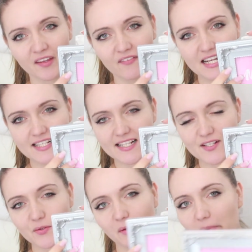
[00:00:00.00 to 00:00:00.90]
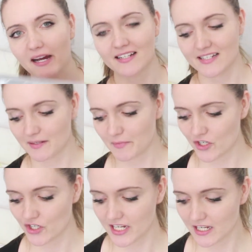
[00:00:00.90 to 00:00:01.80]
wenn das dann so im Badezimmer
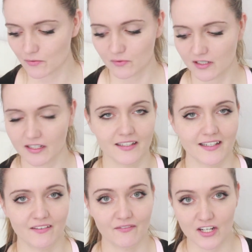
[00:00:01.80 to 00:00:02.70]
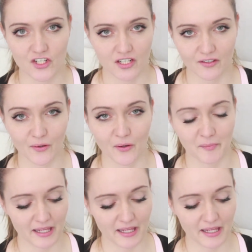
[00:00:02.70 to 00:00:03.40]
steht oder in den Waschräumen